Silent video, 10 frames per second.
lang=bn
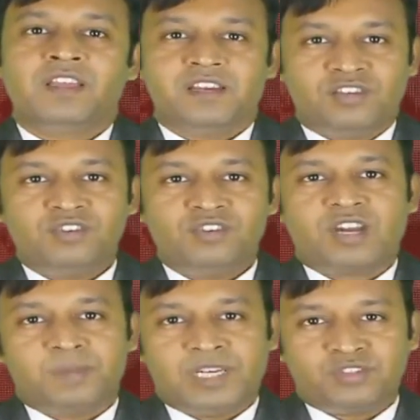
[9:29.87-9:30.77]
রেডিও
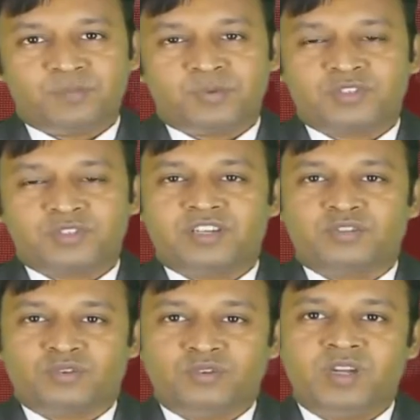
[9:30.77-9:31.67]
সারা বেলায় সম্প্রচারের
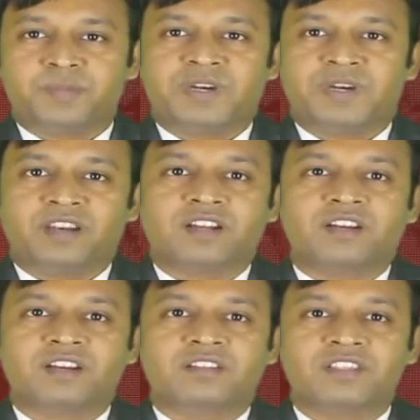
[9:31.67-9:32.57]
জন্য আপনার
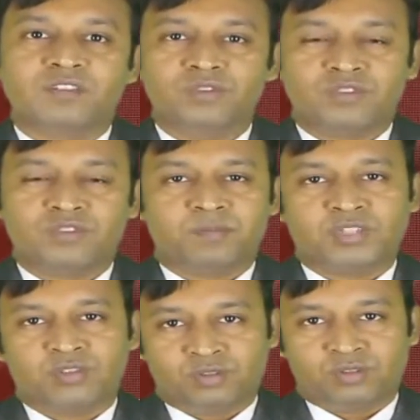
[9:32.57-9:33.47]
এলাকার যে কোনো
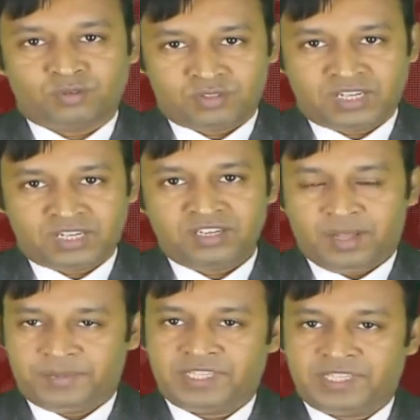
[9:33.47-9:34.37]
সংবাদযোগ্য তথ্য জানান
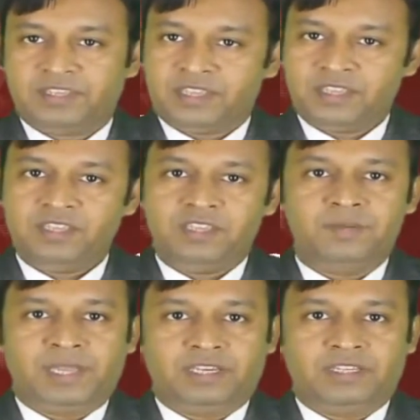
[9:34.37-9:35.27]
আমাদের এই
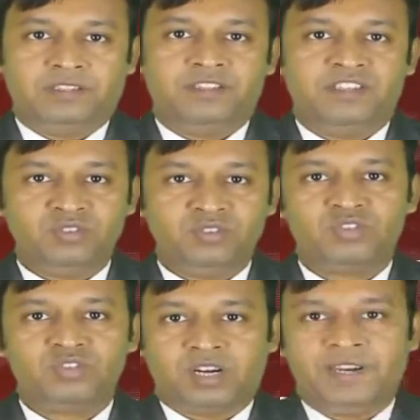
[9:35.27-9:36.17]
ইমেইলে নিউজ
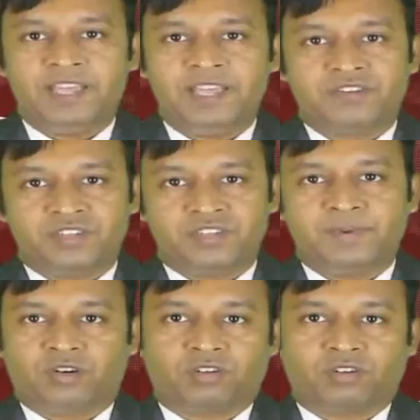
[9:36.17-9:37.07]
সারাবেলা অ্যাট
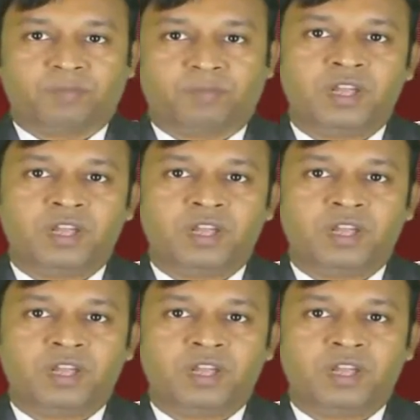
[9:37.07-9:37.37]
জিমেল ডট কম